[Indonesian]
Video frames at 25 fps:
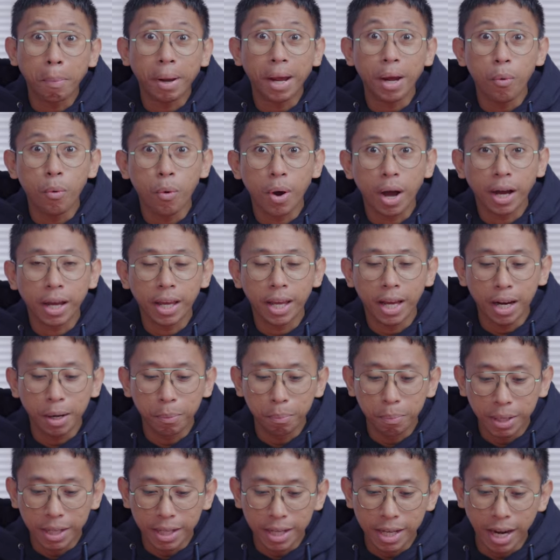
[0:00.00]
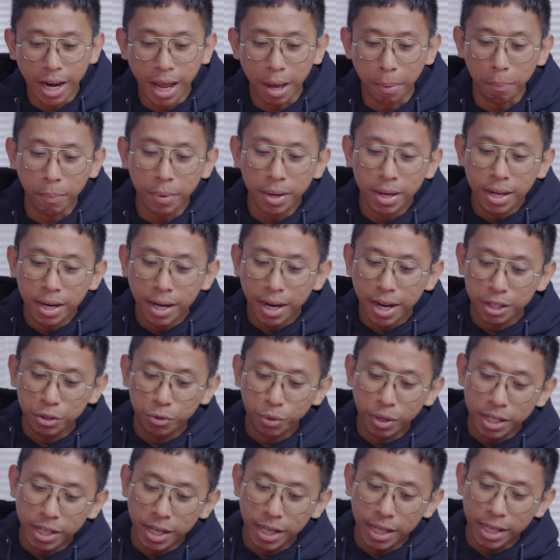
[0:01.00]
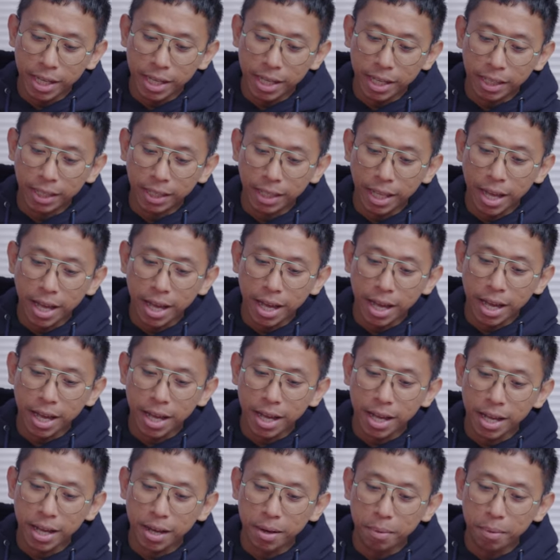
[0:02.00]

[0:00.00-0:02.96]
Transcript: mewah ya, lebih gelap. Langsung aja deh kita